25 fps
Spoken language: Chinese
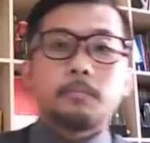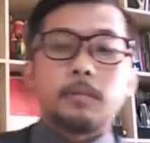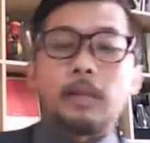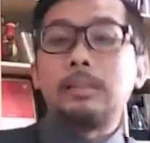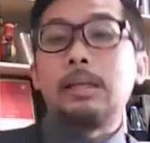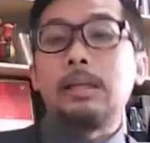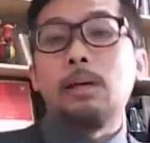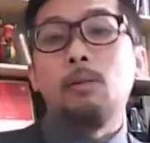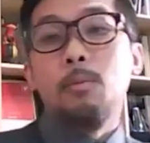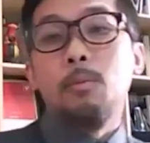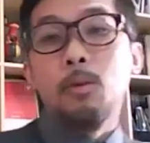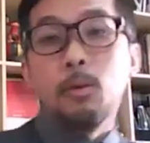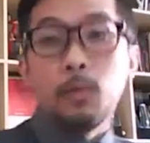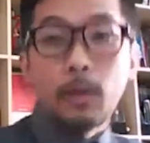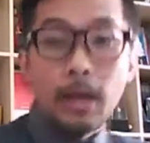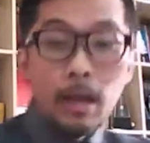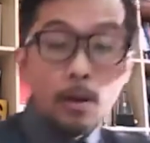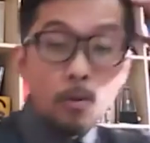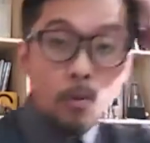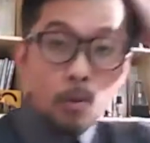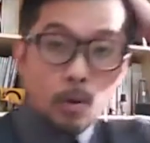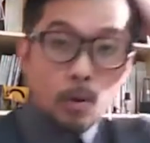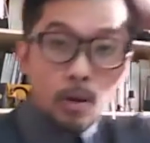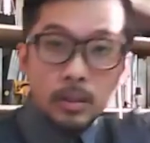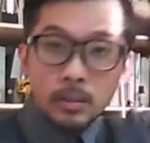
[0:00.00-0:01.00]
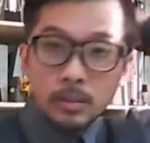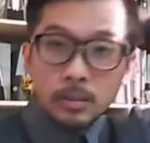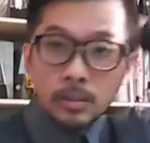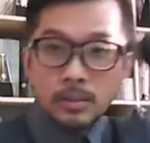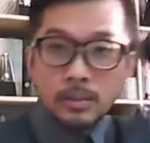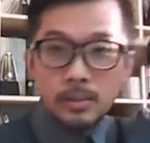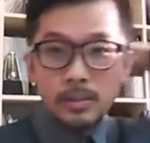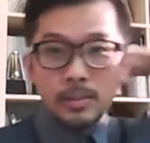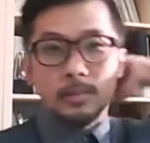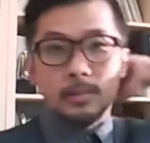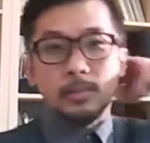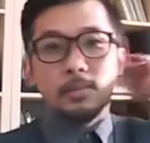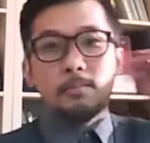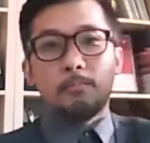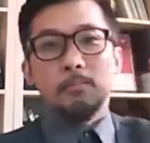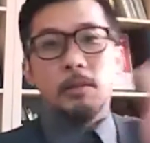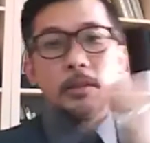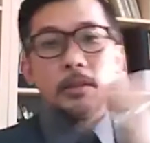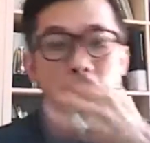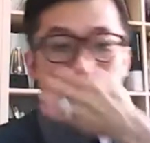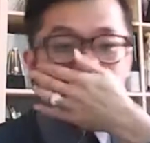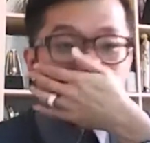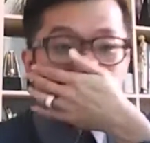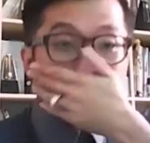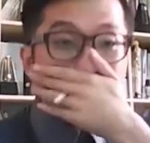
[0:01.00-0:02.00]
刚才我们有看过了，
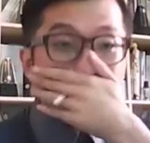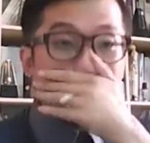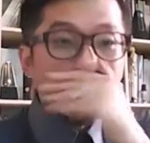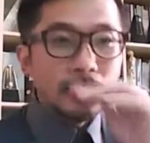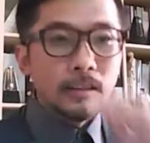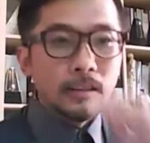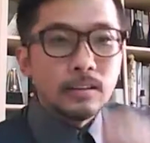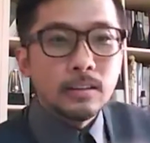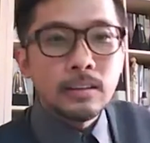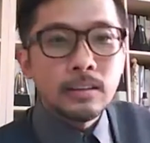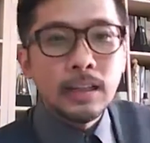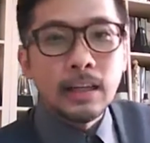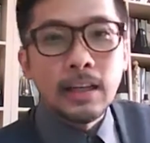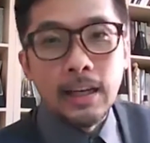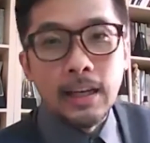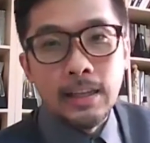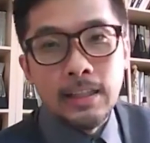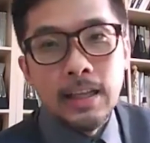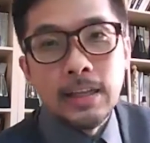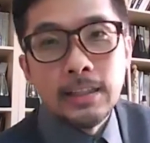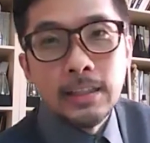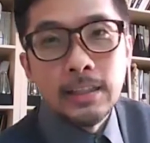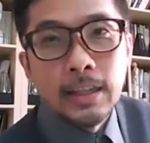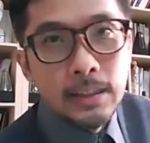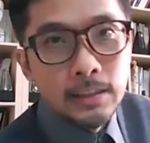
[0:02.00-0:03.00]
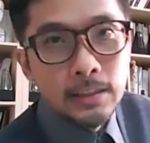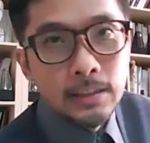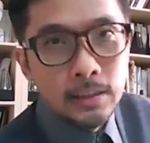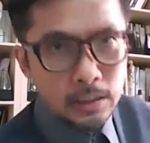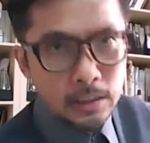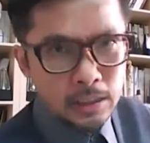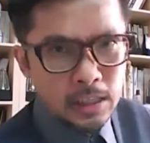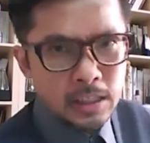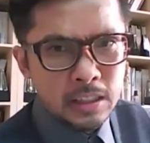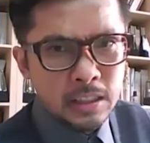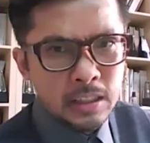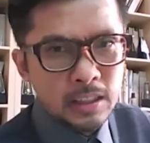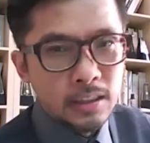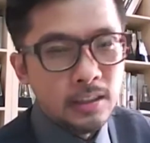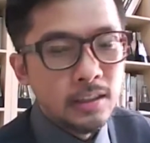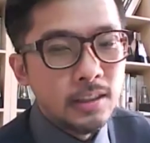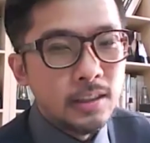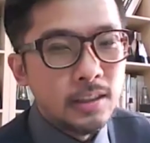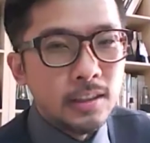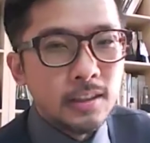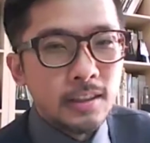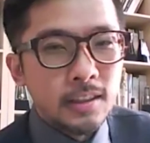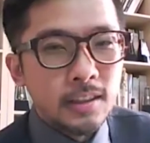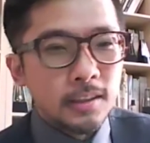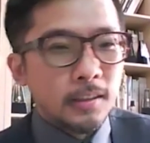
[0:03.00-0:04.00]
本人的再给大家看是眼睛
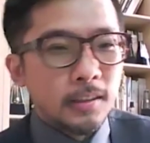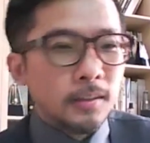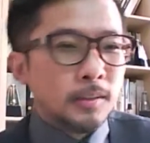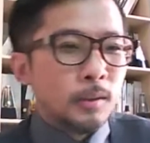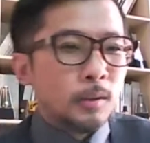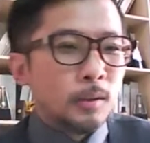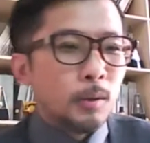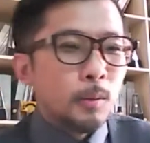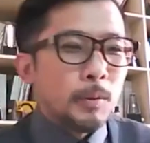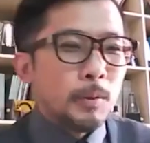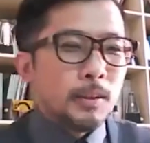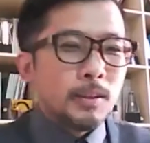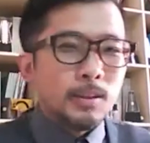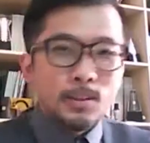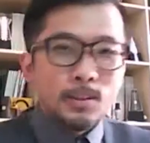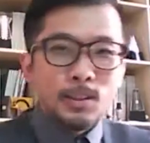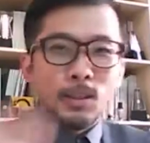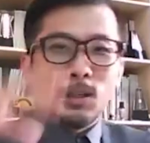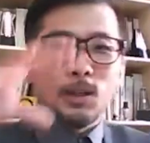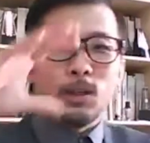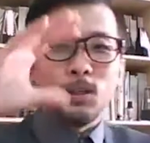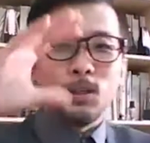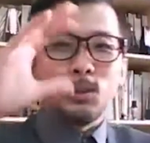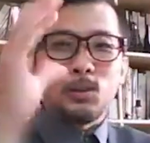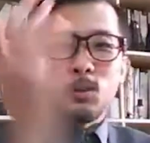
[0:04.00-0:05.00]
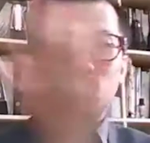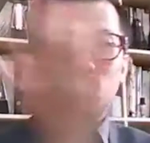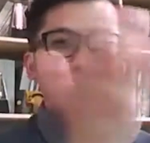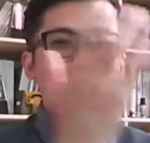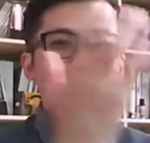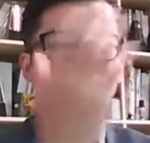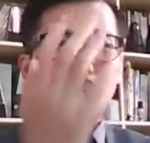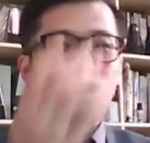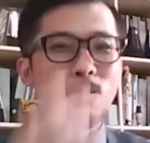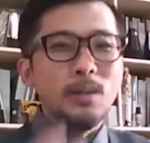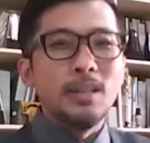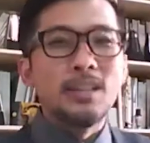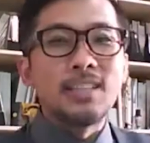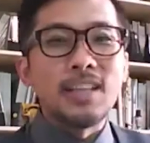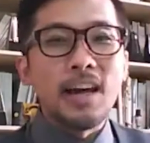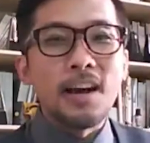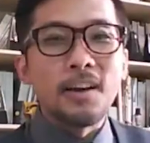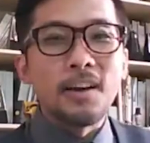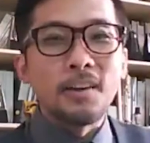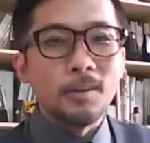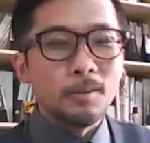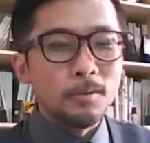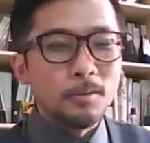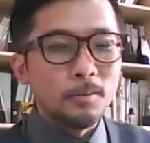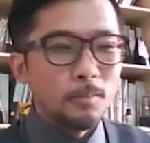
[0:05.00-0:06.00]
型的，你会变成是一个球面
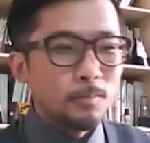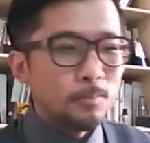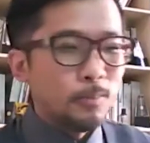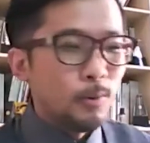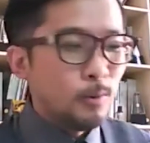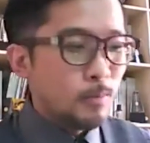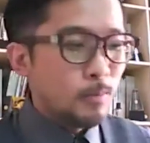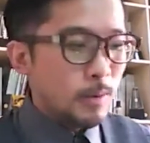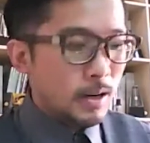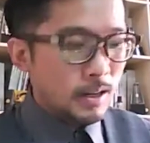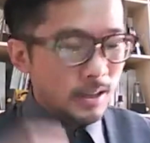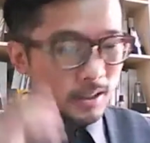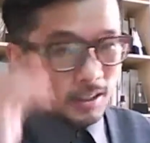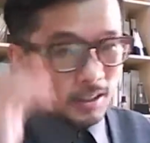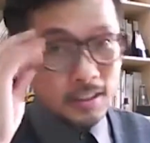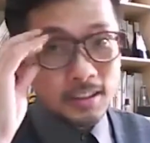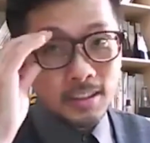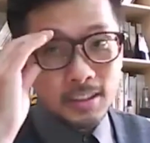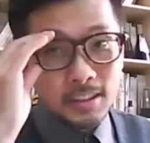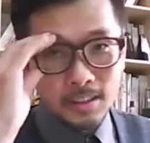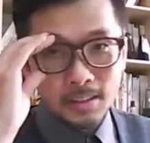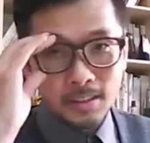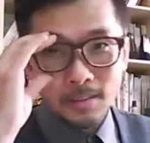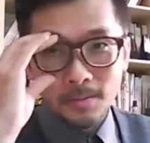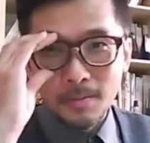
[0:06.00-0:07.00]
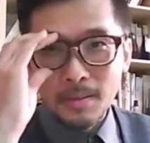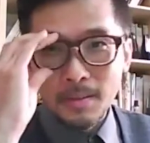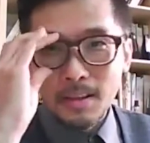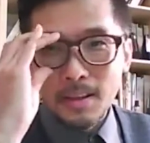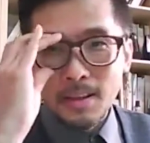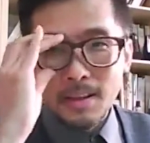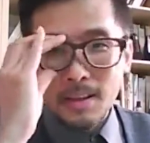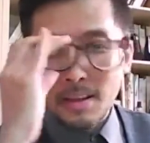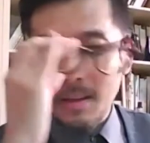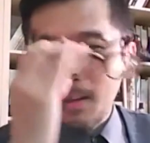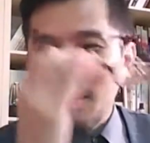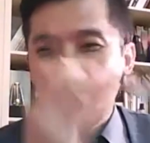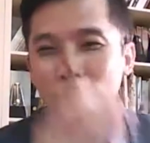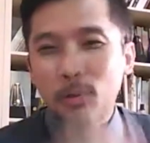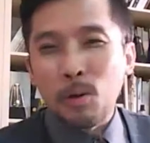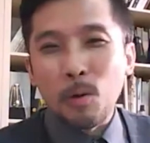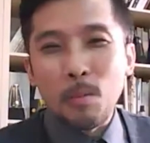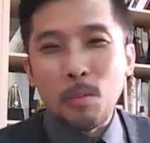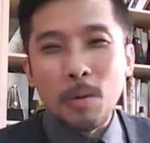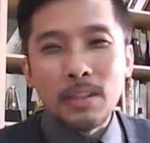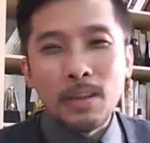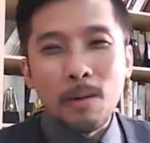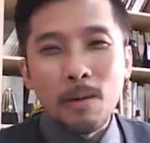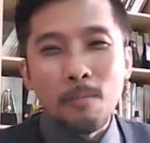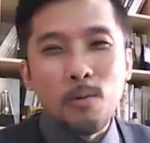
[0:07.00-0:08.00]
上有布满了眼睛，球
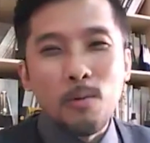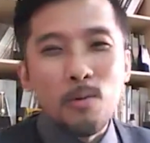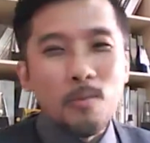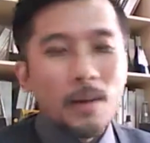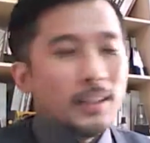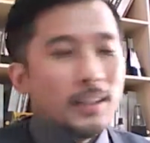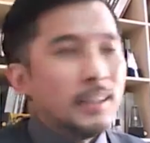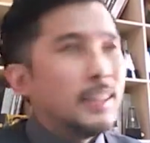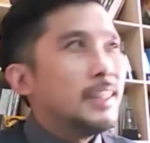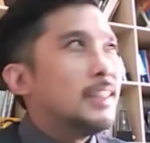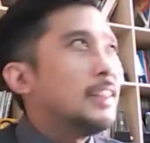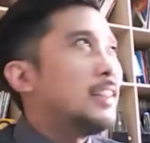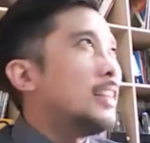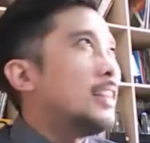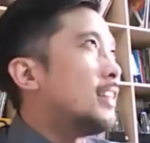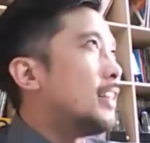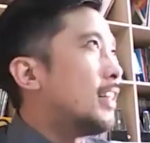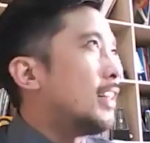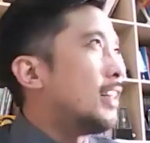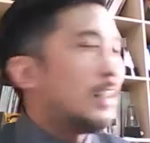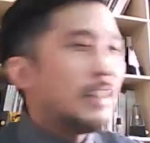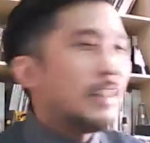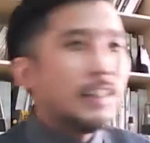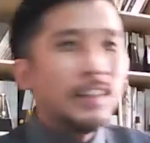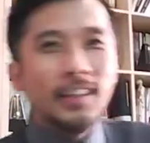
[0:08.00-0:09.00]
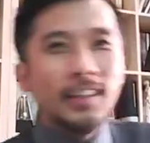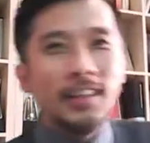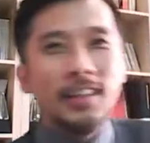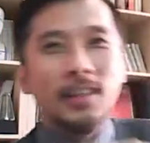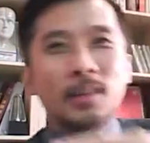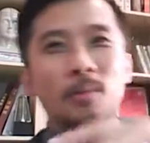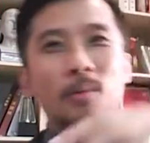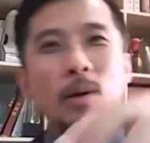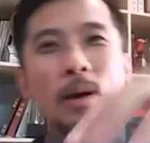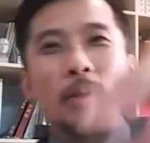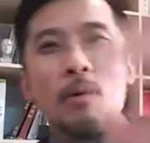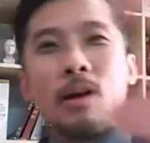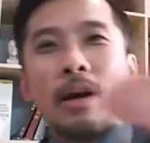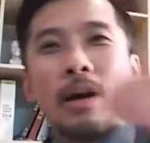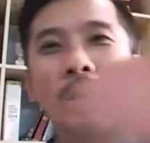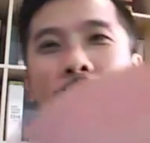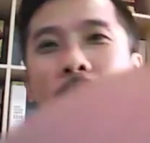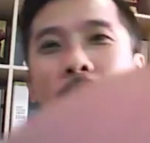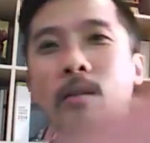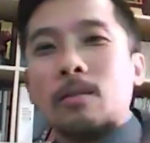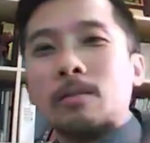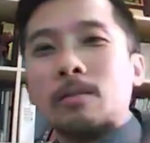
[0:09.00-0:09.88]
面上布满眼睛的一个一个万花